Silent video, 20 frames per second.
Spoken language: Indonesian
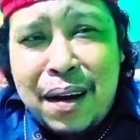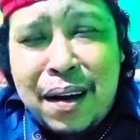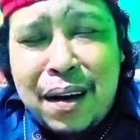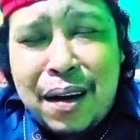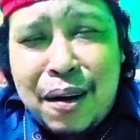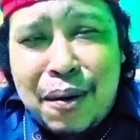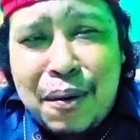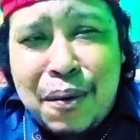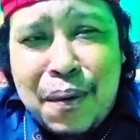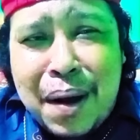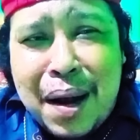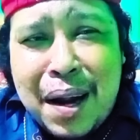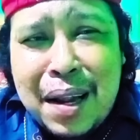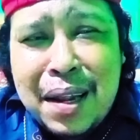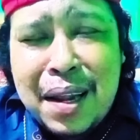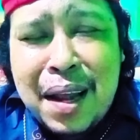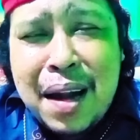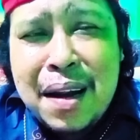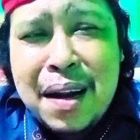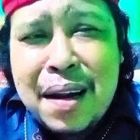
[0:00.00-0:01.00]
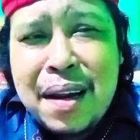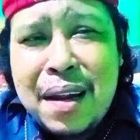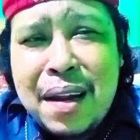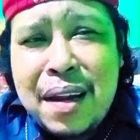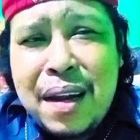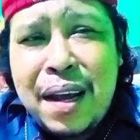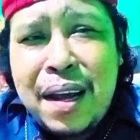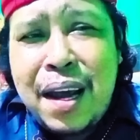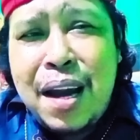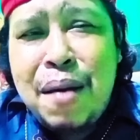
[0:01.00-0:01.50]
kekuatan
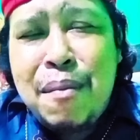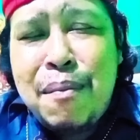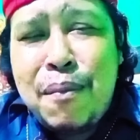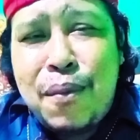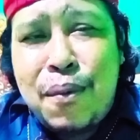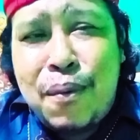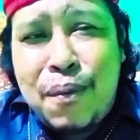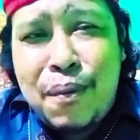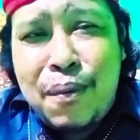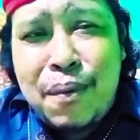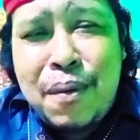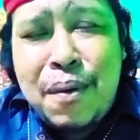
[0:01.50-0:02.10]
ilmu